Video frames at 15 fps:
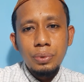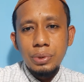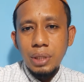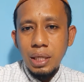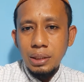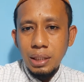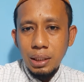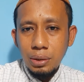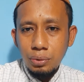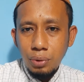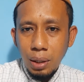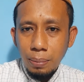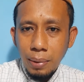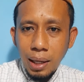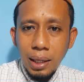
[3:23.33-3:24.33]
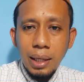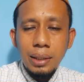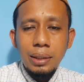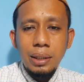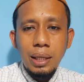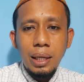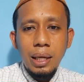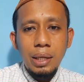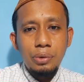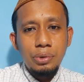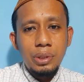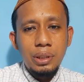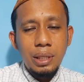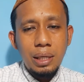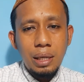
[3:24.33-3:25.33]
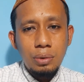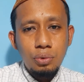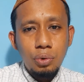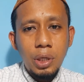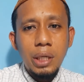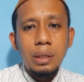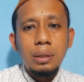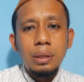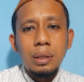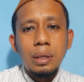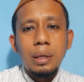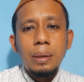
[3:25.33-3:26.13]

salah satu amalan yang harus kita lakukan